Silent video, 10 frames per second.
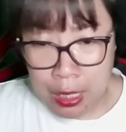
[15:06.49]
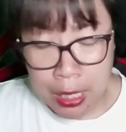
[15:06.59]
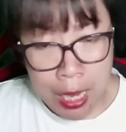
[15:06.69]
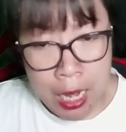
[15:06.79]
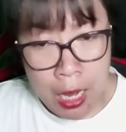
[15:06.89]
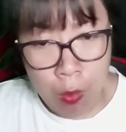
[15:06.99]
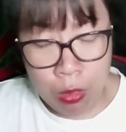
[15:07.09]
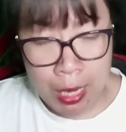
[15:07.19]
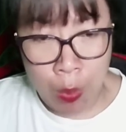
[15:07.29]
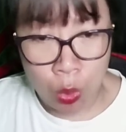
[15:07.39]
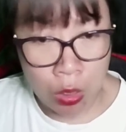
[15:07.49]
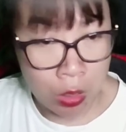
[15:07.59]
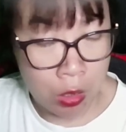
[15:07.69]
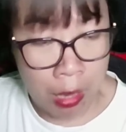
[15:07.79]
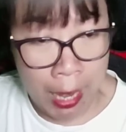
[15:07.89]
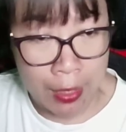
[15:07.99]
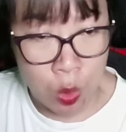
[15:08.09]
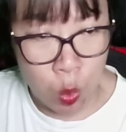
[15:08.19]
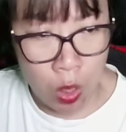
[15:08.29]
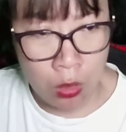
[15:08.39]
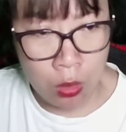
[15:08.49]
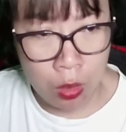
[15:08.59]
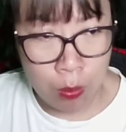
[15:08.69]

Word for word: Chỉ thấy long trào từ từ hạ xuống,